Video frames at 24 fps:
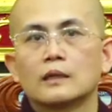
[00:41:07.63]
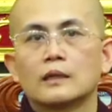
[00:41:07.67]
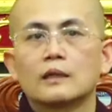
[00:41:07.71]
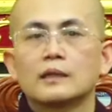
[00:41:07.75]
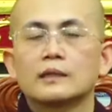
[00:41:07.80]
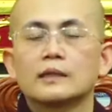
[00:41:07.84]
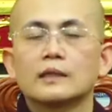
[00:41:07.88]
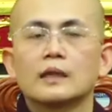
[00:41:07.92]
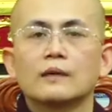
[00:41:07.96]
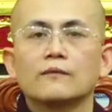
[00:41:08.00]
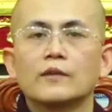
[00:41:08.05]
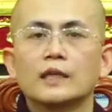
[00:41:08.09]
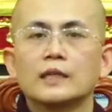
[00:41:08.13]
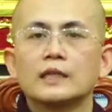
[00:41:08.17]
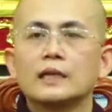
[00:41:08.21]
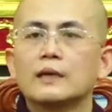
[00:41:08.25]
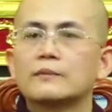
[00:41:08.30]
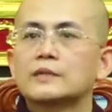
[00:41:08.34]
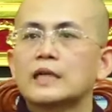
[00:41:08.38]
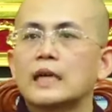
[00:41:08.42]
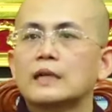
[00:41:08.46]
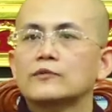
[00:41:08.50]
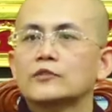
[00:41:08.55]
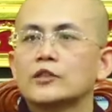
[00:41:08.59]
riêng về niệm
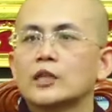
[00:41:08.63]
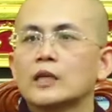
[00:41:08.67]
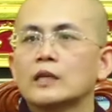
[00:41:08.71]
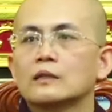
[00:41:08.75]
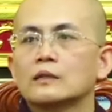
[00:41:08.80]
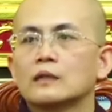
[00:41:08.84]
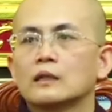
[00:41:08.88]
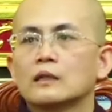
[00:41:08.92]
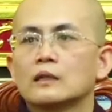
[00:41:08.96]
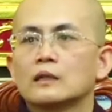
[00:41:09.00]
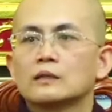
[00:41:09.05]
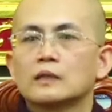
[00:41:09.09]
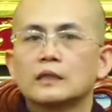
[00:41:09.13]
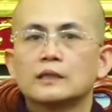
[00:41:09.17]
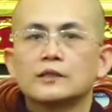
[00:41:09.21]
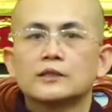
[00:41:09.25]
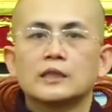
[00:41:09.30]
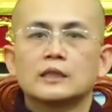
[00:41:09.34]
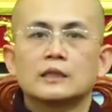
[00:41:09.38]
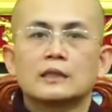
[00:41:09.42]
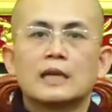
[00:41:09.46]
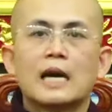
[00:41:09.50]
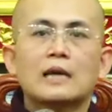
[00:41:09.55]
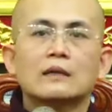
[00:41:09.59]
xác chết thì
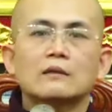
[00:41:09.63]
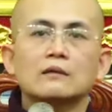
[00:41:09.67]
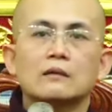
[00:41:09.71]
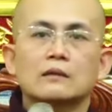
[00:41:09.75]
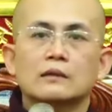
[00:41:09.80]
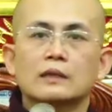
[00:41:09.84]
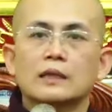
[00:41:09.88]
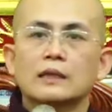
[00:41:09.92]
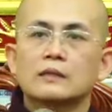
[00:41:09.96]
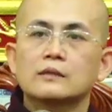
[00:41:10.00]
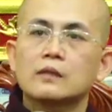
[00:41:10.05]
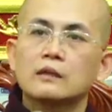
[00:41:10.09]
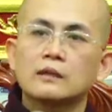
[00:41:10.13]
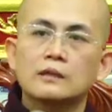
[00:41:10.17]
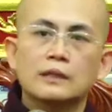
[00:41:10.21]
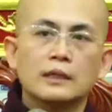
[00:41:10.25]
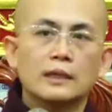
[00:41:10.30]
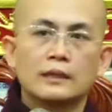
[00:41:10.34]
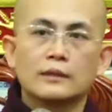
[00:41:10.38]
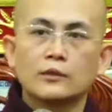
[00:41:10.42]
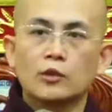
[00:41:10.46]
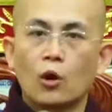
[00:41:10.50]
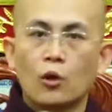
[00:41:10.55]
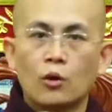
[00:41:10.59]
chỉ đắc được đến sơ
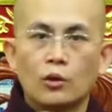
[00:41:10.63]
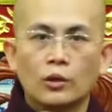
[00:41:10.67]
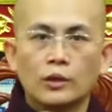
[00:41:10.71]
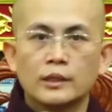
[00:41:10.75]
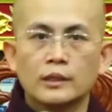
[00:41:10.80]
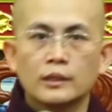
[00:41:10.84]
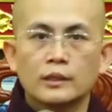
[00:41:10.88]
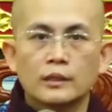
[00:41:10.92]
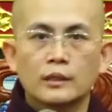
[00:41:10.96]
thiền thôi